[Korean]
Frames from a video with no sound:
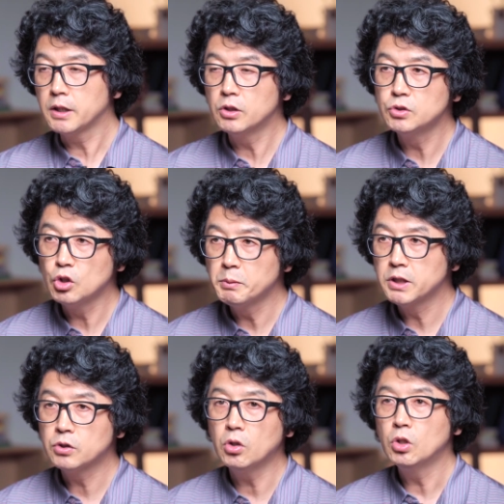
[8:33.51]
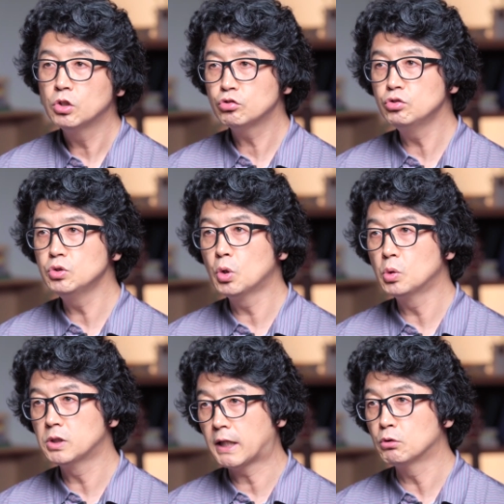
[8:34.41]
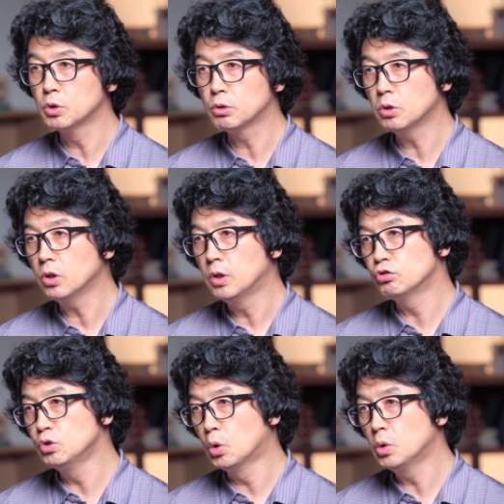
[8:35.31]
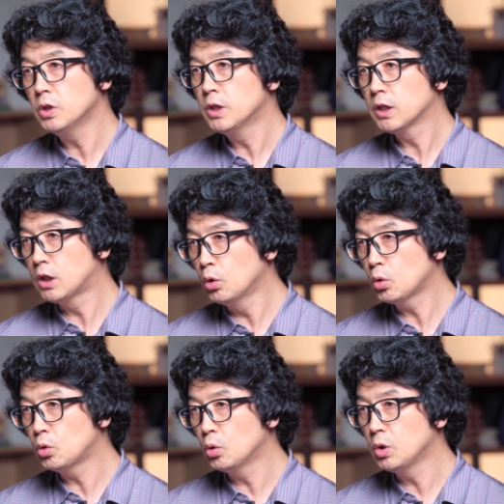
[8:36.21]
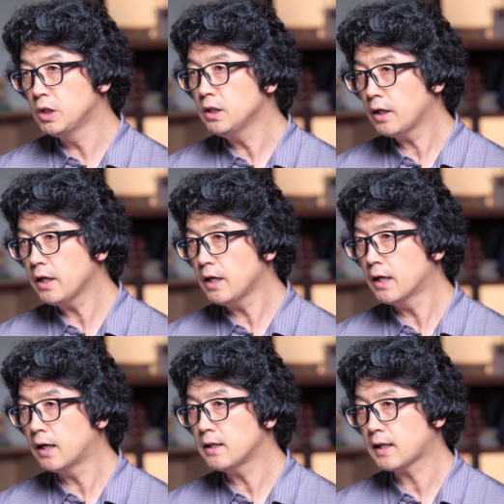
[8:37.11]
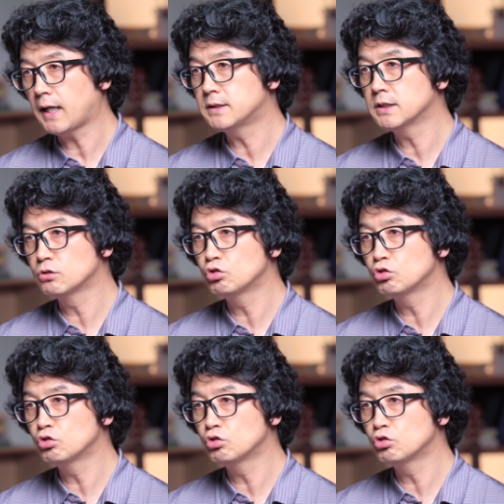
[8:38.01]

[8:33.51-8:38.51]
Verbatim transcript: 이런 점에서 순종을 나누고 있고요. 순종은 기독교인이 행해야 할 가장